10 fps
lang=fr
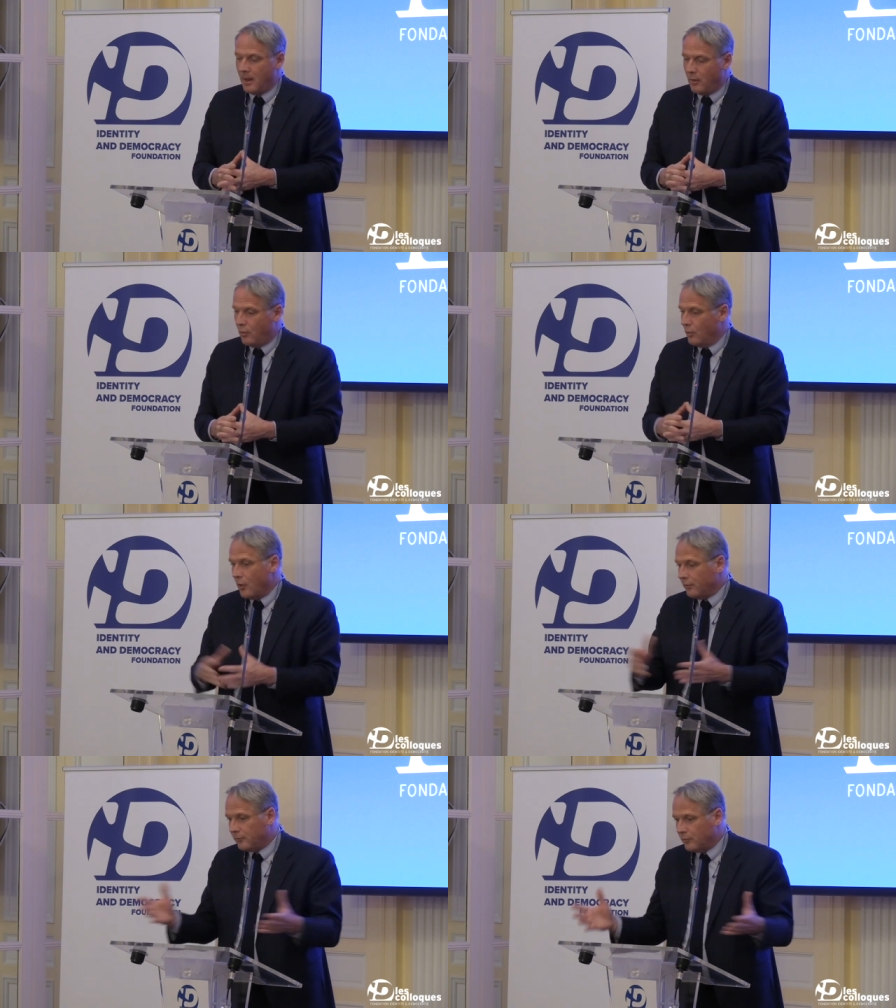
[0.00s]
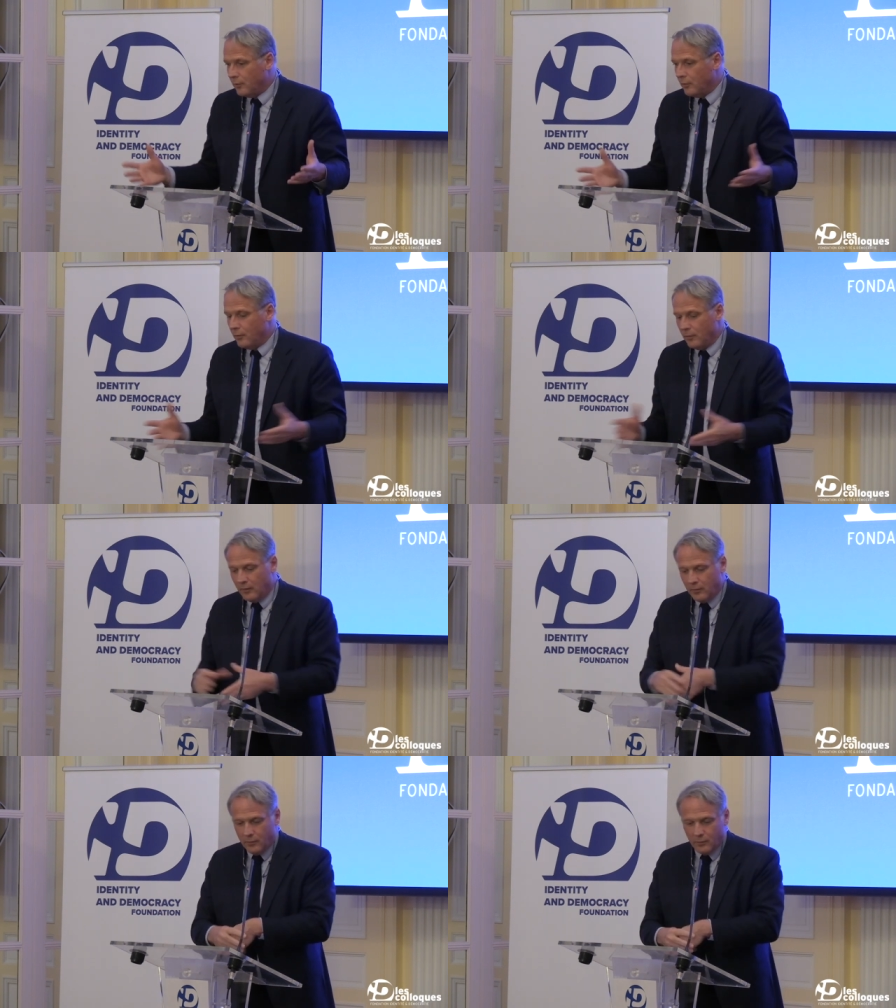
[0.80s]
On lance euh,
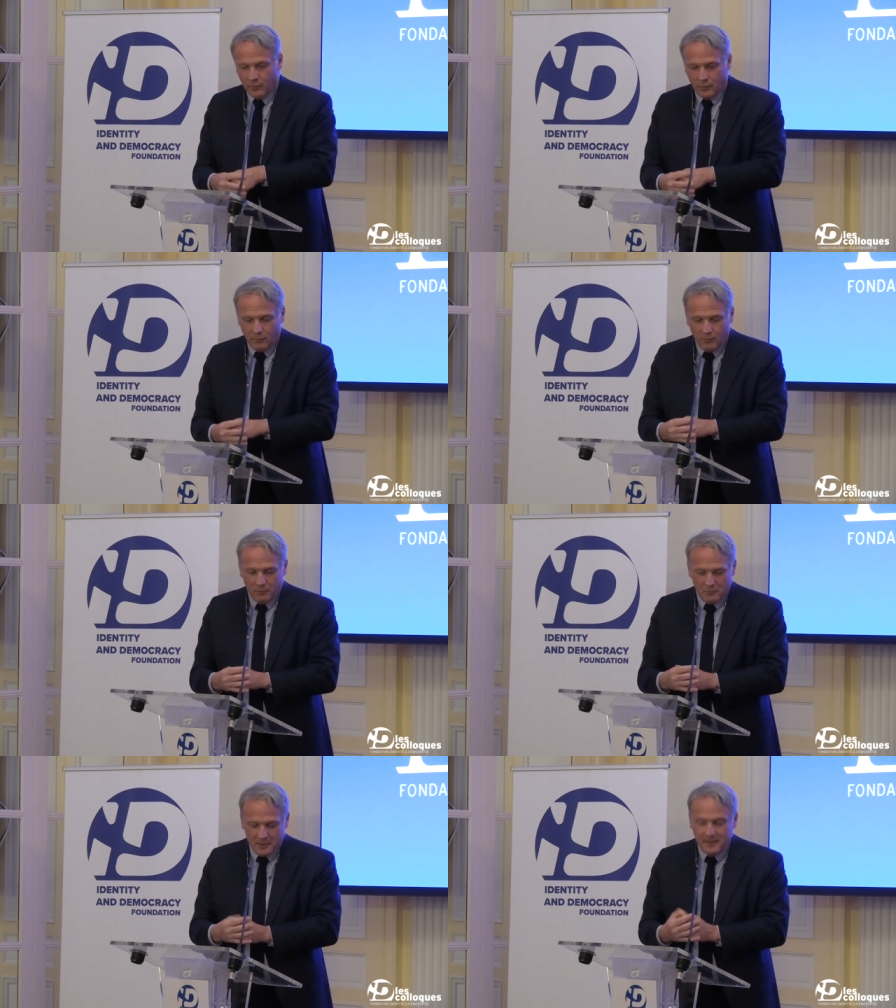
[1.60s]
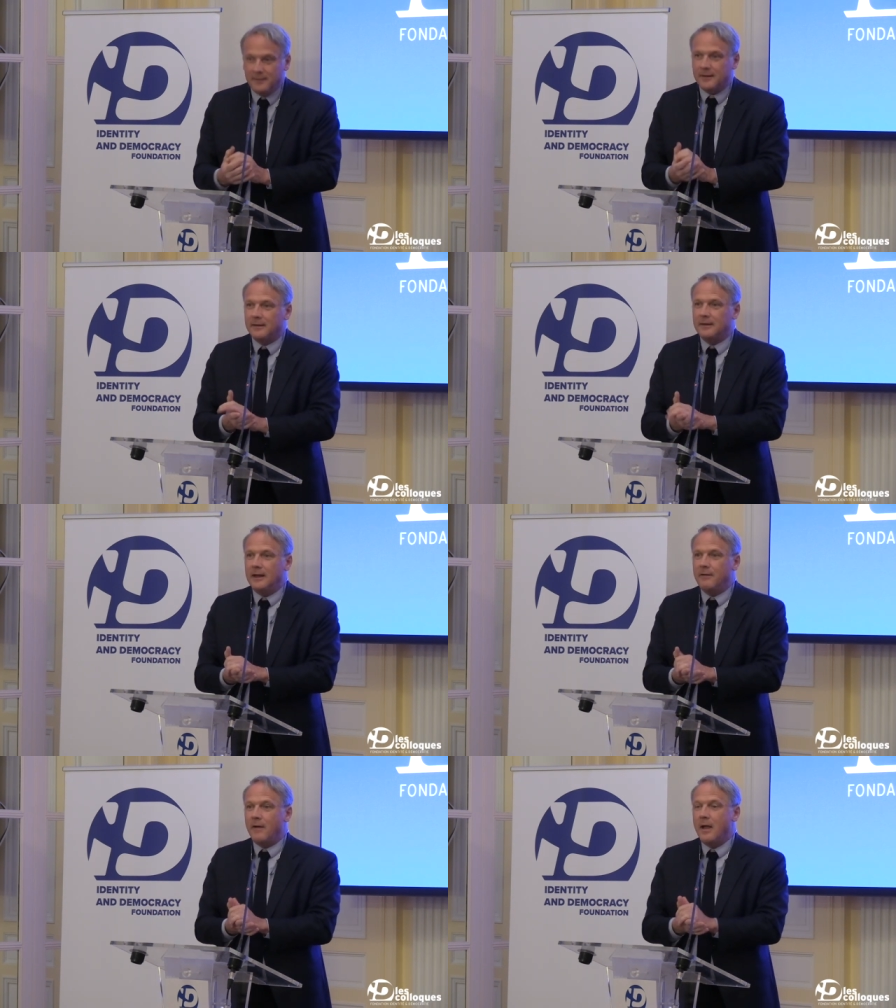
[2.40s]
euh,
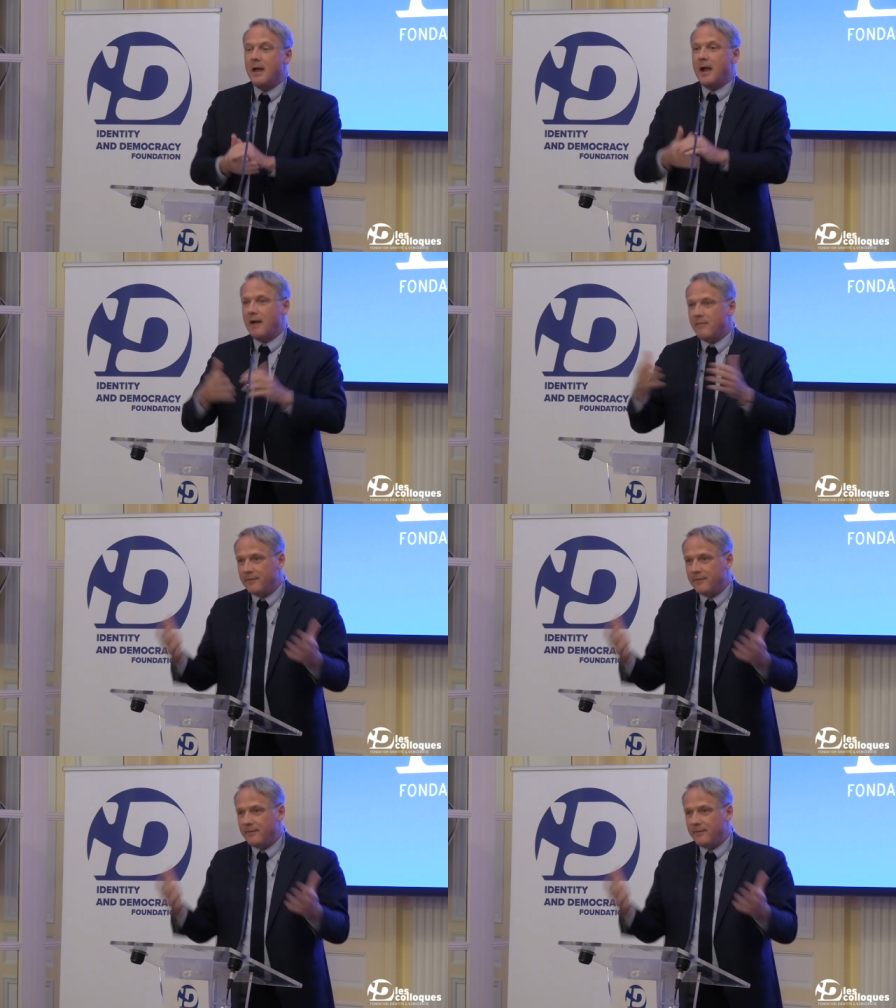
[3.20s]
l'initiative, elle va